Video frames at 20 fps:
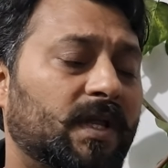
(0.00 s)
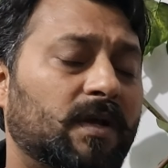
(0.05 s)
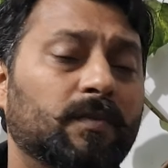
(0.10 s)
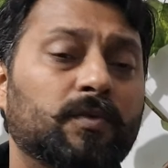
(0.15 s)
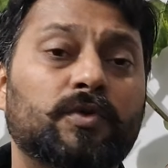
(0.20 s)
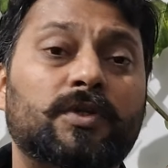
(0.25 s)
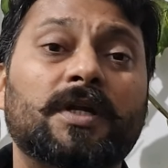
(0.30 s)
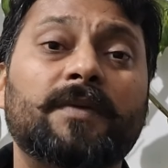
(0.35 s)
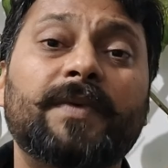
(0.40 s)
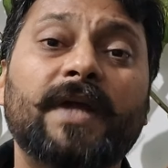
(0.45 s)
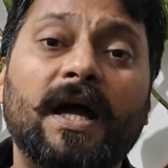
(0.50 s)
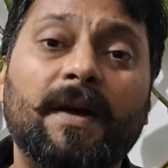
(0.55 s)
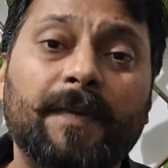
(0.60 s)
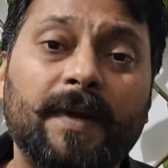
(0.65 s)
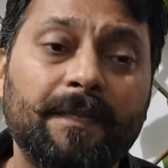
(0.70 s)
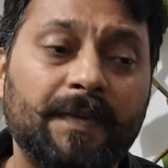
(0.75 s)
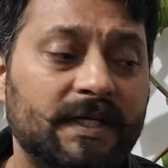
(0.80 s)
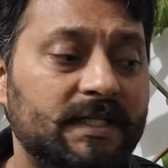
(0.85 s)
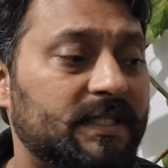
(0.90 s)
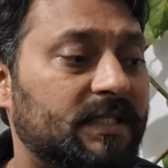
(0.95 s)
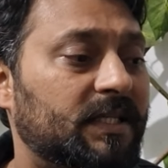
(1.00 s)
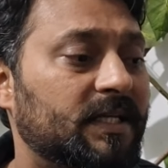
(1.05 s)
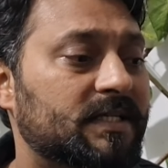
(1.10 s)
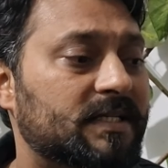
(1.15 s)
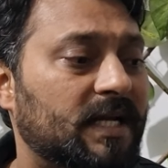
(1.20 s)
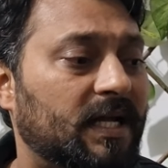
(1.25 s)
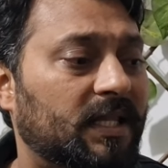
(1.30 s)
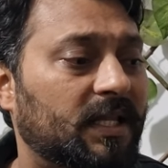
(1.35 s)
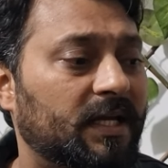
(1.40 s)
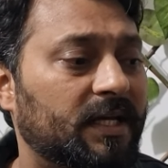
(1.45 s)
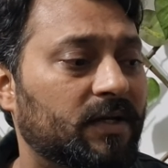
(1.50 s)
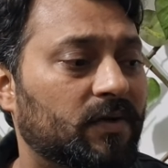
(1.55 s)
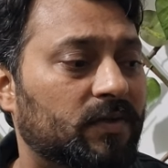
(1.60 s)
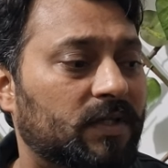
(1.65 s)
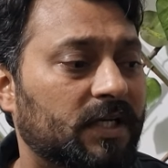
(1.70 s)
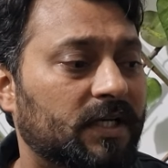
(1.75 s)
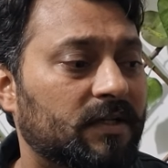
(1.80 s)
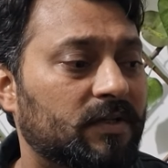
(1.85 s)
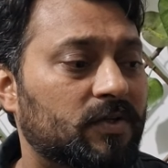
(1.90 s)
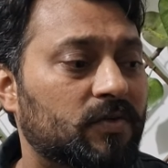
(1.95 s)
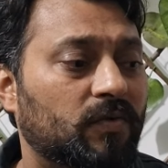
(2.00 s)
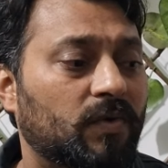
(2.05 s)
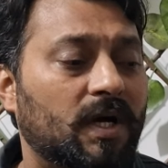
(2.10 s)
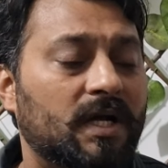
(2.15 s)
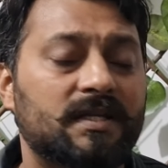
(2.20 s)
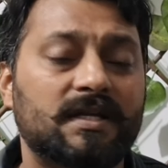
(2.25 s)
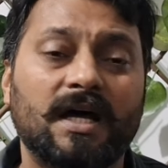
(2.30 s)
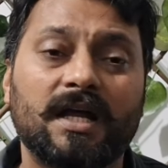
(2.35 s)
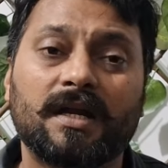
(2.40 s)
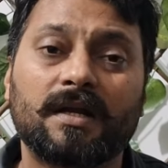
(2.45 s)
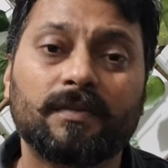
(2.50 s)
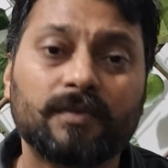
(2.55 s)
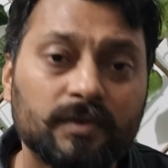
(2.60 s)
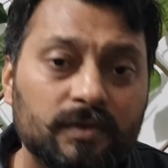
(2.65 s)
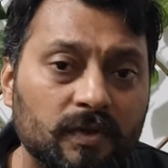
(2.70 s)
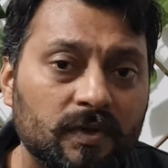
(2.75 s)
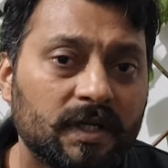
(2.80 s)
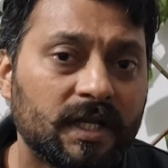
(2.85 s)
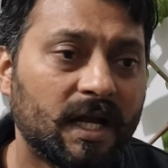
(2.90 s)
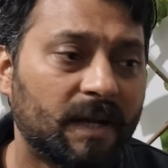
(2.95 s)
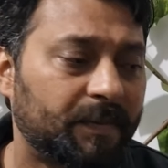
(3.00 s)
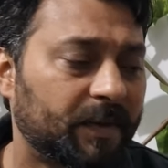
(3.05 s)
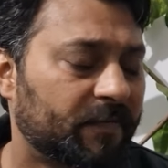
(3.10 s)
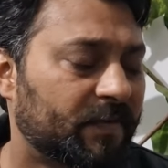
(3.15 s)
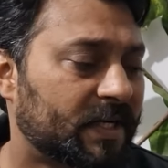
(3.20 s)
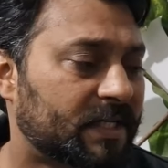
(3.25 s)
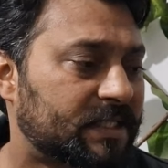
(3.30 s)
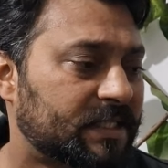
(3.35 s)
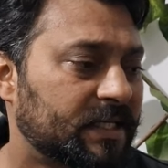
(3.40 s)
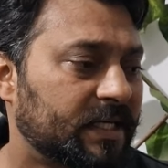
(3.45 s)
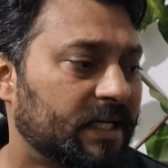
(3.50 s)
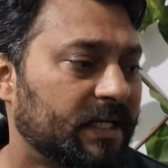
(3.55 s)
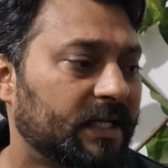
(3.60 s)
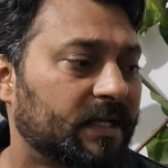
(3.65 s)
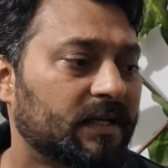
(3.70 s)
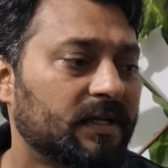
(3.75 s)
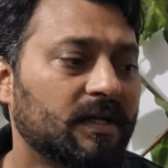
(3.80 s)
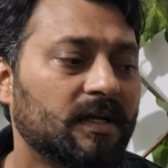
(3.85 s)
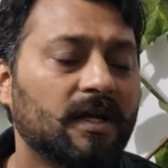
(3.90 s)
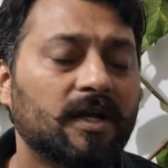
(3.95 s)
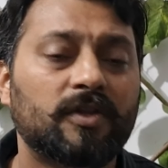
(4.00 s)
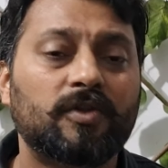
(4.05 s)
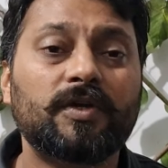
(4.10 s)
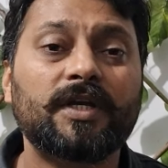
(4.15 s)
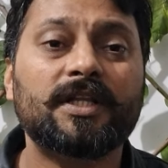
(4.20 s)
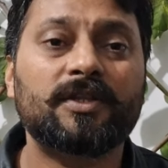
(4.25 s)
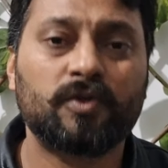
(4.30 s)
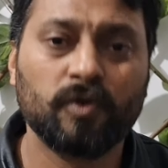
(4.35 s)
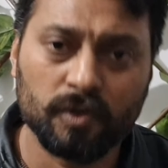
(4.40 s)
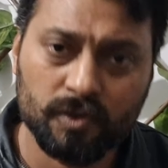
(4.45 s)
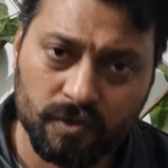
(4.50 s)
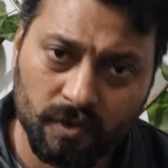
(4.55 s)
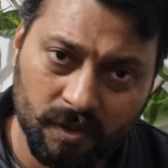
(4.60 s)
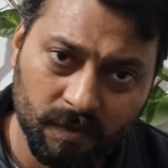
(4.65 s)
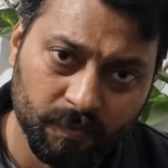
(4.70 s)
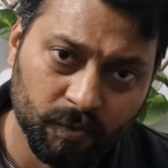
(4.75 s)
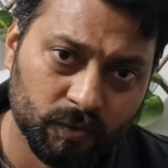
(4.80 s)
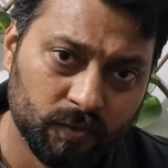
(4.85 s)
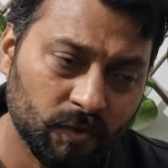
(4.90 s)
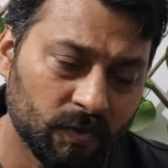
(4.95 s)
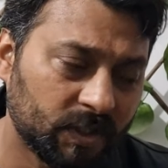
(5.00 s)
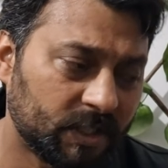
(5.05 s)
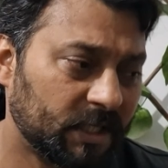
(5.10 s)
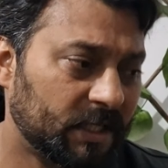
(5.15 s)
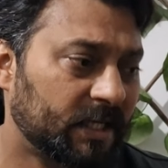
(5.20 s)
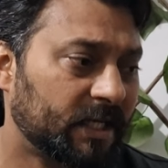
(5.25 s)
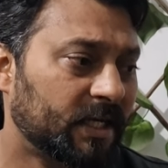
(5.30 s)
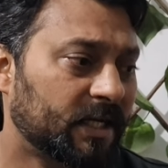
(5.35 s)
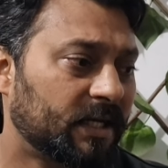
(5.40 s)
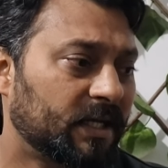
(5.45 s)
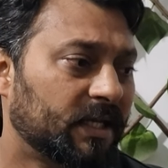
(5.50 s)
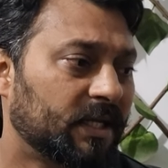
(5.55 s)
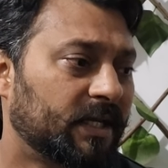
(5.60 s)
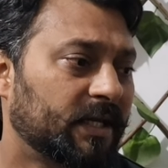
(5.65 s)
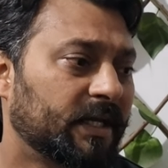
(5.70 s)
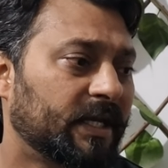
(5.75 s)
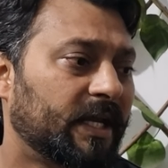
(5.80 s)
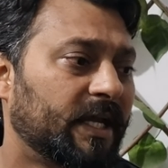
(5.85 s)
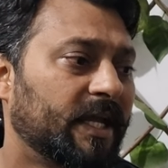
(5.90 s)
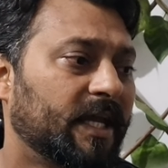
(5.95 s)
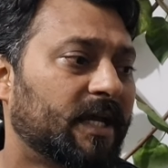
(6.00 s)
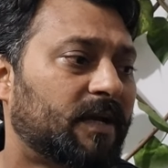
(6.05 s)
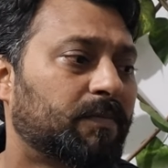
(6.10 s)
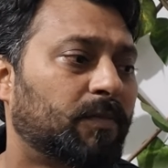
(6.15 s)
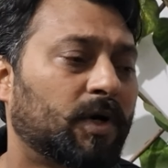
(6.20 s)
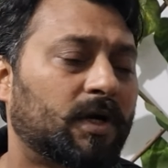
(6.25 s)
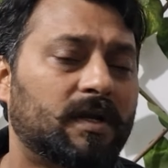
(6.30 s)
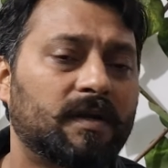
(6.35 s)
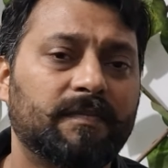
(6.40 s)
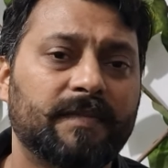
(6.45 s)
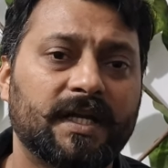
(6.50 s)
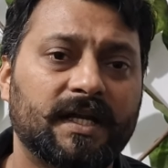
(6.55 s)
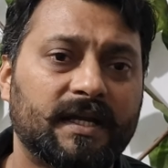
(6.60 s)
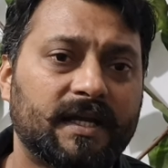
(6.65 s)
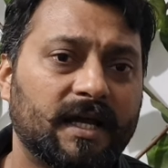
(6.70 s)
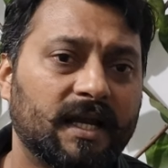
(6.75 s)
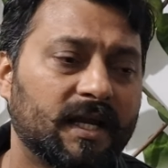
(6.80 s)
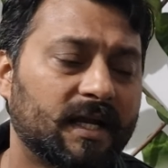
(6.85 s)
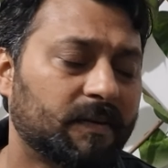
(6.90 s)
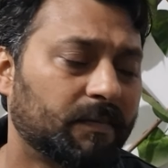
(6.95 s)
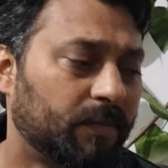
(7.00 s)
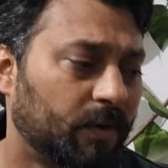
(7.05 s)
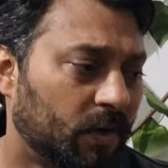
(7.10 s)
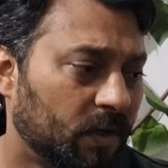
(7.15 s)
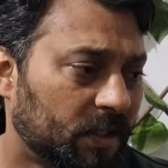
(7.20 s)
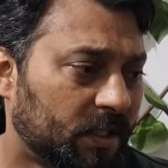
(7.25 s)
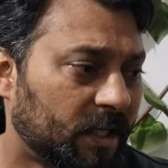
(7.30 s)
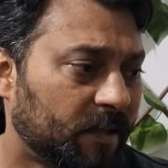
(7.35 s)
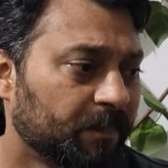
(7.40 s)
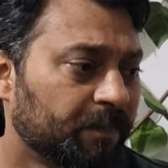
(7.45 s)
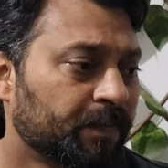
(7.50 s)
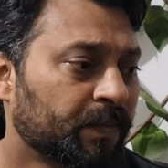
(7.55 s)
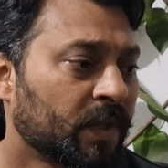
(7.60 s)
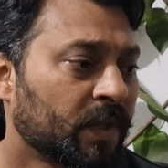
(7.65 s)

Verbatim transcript: कबूतर भी आपके पास इतने ज़्यादा नहीं होते जो हज़ार कबूतरों की आपने वैक्सीन लेनी है तो ये 200 कबूतरों के लिए ये एक बोतल मेरा ख्याल है कि बहुत है